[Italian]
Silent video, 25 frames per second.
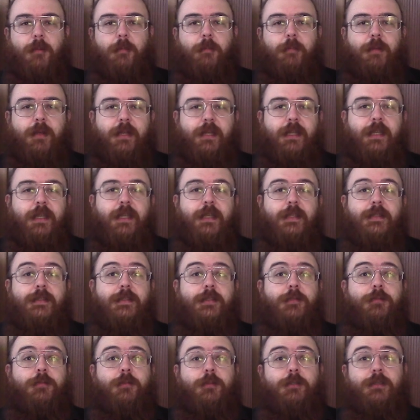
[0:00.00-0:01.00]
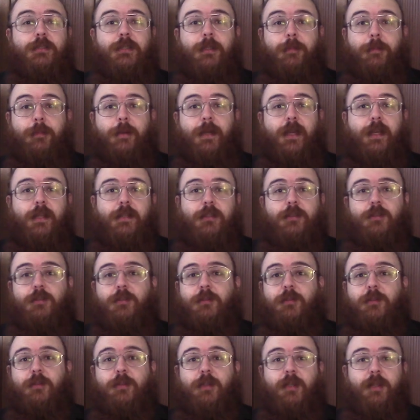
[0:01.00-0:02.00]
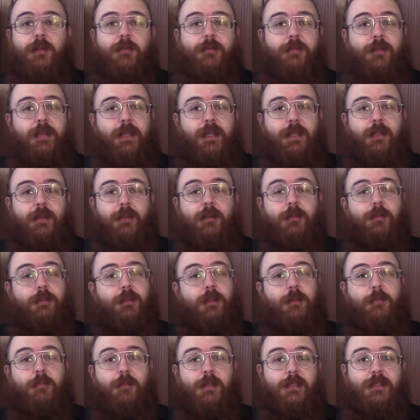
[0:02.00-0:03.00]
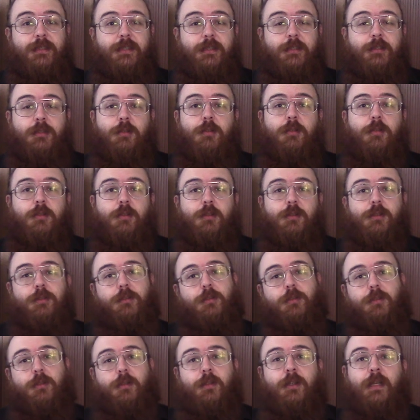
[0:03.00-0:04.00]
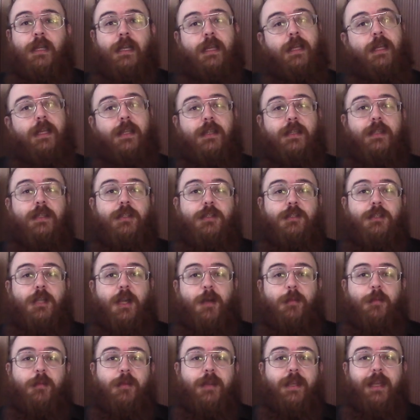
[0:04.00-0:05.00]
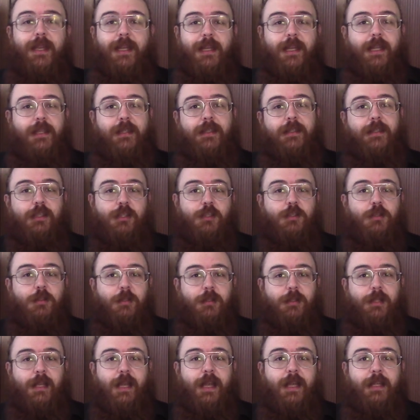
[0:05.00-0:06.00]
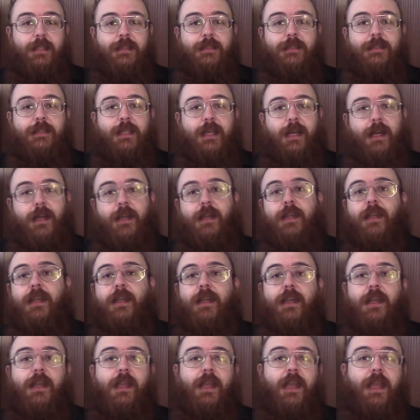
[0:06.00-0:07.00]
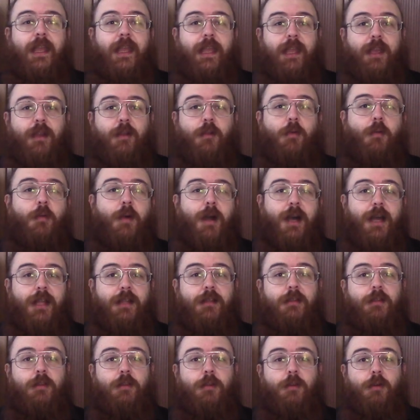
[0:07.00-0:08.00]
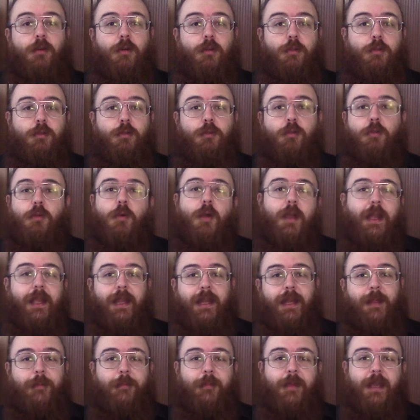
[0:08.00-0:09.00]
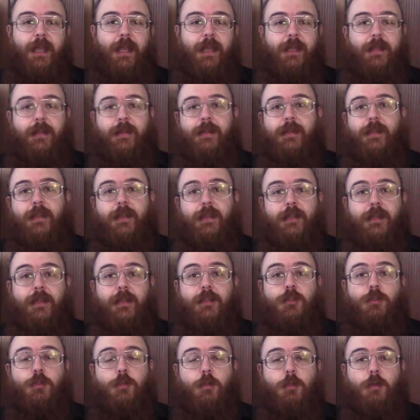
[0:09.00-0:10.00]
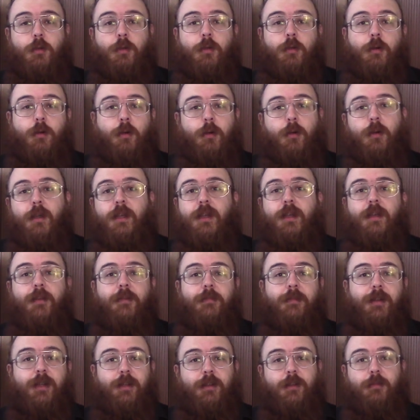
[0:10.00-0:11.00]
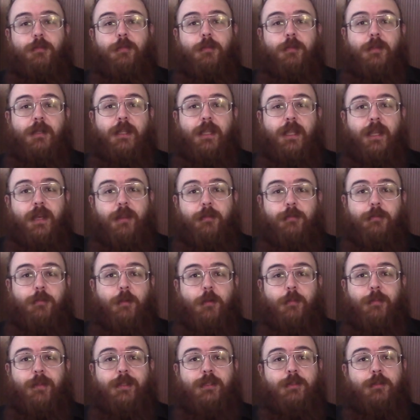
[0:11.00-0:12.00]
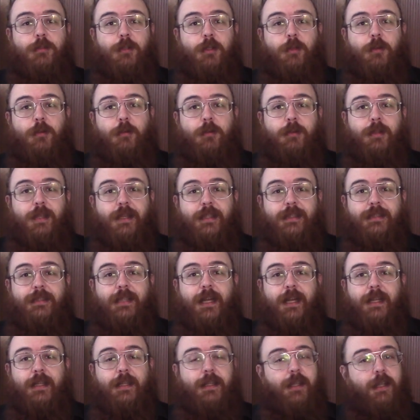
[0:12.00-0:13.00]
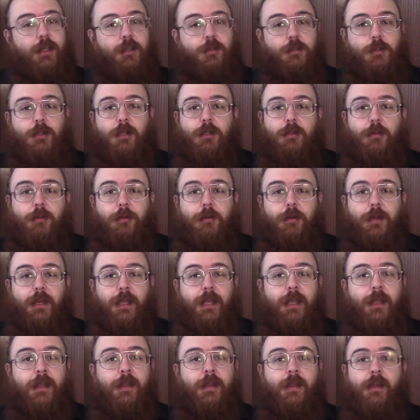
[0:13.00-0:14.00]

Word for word: Per chi si fosse perso il video del mese scorso, diciamo che la dissonanza è quando due elementi del gioco vanno a fornire informazioni contrastanti ai giocatori.